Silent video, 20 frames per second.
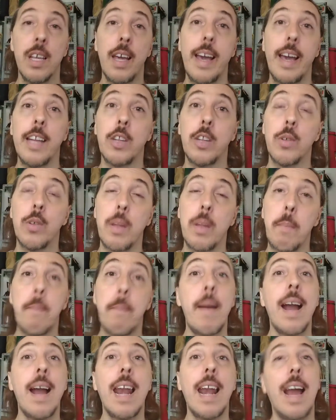é toda
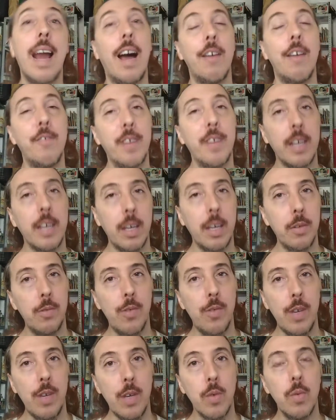palavra que eu
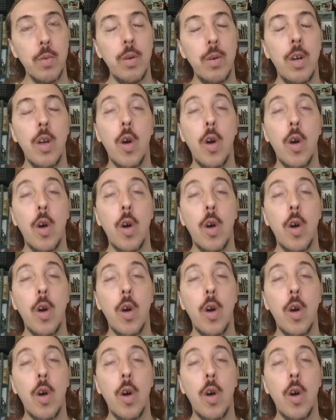digo